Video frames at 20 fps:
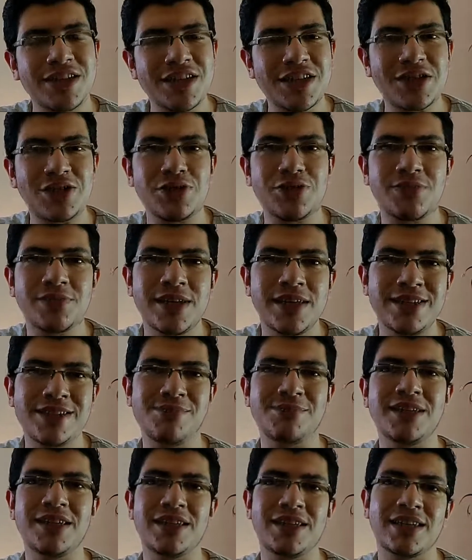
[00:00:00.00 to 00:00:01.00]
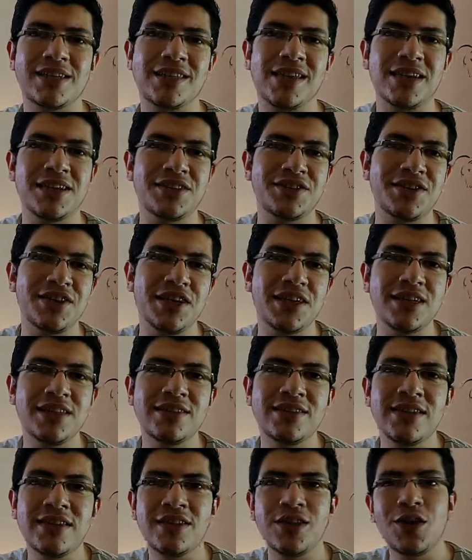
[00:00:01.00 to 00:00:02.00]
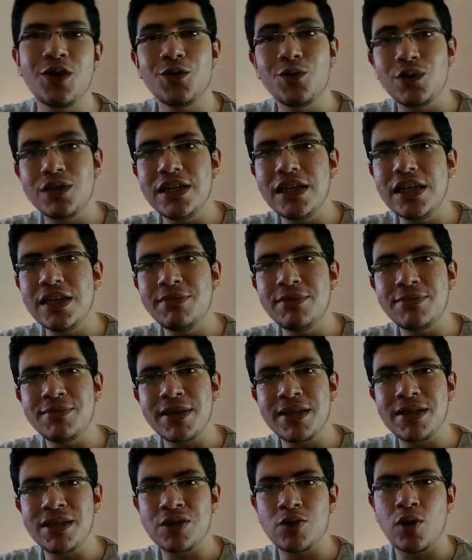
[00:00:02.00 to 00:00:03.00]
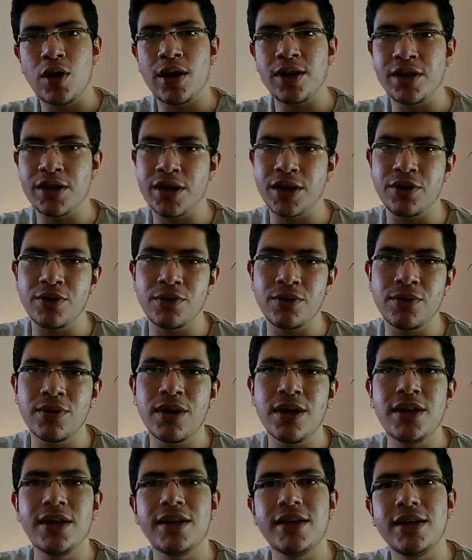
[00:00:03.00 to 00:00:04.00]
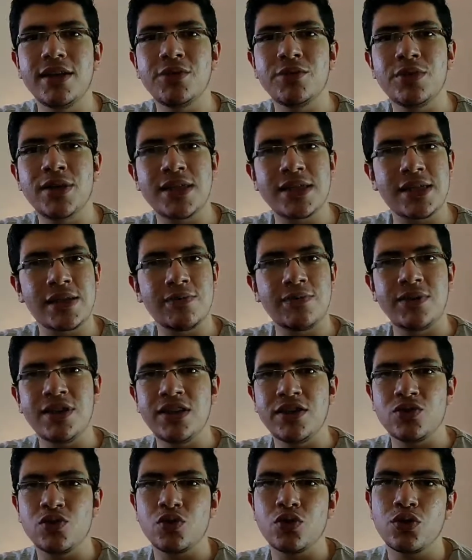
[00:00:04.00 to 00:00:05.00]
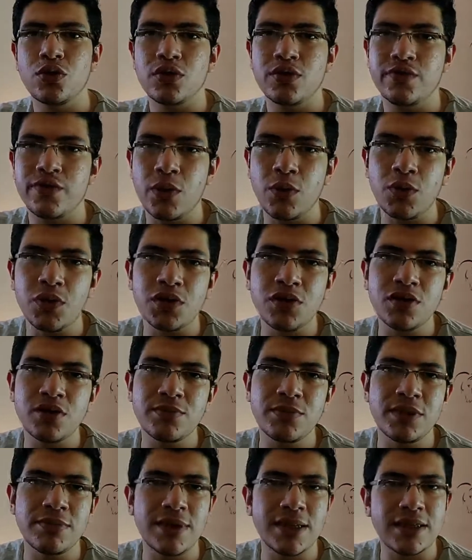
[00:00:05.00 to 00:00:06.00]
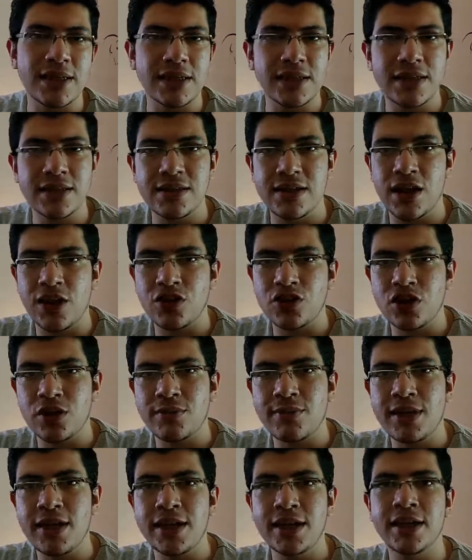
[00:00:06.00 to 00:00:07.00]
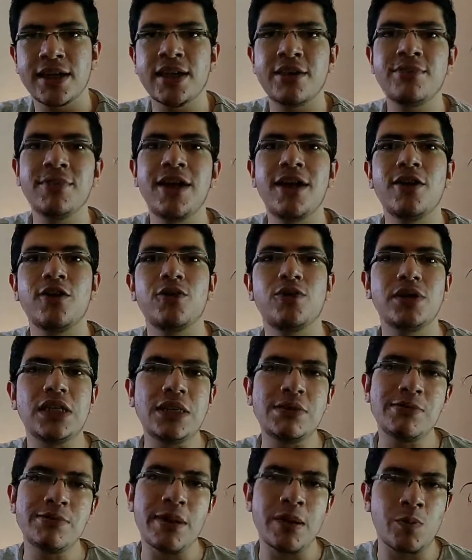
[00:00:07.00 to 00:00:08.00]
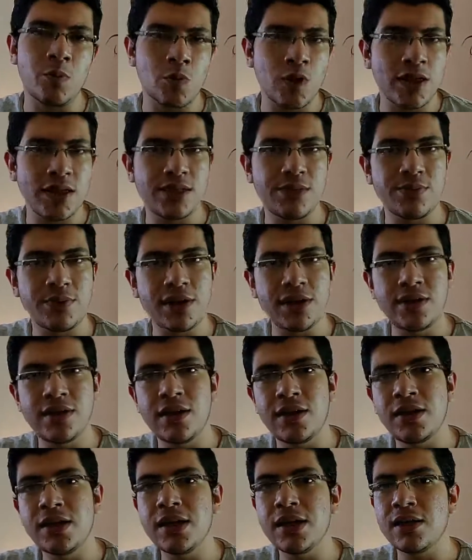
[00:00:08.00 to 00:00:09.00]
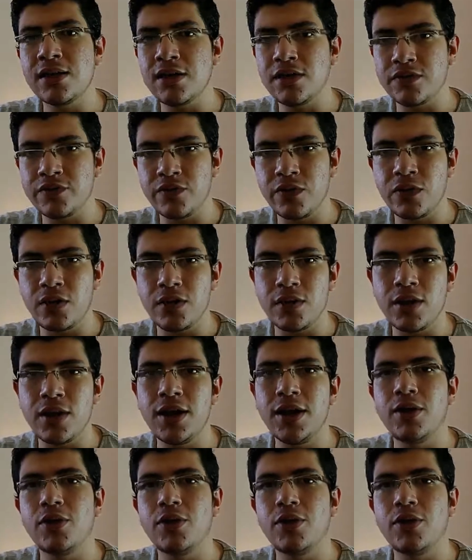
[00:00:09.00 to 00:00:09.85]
النكتيوم نازل بتركيزات كتيرة جدا ودي اللي بيميزه عن غيره لانه نازل بصورة فورات بيبقى تركيزها 10 مللي جرام وده بيبقى مناسب جدا للاطفال